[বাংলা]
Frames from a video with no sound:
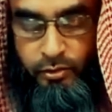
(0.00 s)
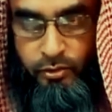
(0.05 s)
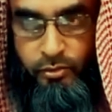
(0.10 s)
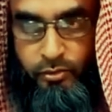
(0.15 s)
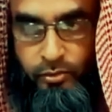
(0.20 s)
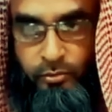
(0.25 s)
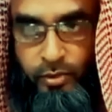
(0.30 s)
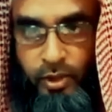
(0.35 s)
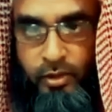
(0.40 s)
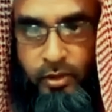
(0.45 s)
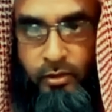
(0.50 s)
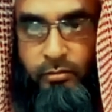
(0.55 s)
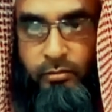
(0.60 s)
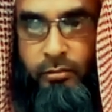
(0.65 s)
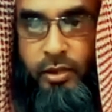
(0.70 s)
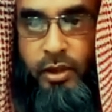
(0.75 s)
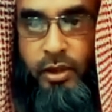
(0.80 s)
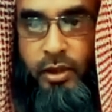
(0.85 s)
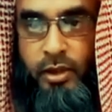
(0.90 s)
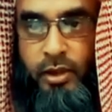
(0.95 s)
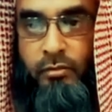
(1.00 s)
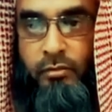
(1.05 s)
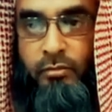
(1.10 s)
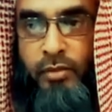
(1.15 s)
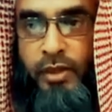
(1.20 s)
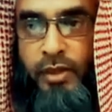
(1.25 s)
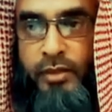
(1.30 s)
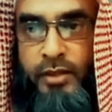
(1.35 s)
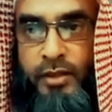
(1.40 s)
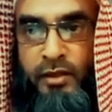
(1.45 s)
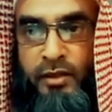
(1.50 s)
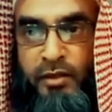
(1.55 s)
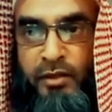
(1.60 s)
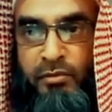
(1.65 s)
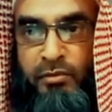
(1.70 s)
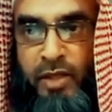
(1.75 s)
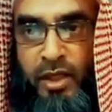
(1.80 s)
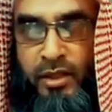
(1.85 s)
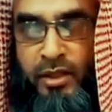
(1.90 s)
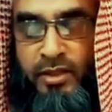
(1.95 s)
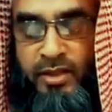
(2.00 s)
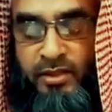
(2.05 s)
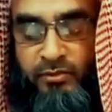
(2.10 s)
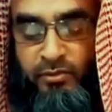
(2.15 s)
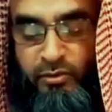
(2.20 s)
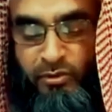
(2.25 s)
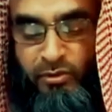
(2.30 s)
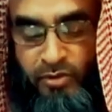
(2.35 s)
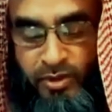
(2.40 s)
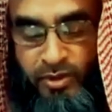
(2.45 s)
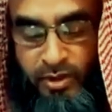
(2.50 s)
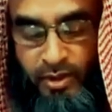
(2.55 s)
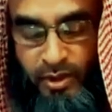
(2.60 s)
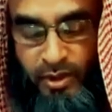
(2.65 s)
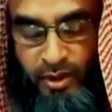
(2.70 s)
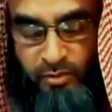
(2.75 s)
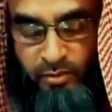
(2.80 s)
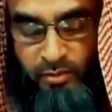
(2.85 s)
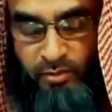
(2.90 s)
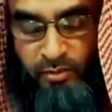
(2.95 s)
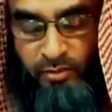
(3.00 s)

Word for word: سبحان ربك رب العزة عما يصفون وسلام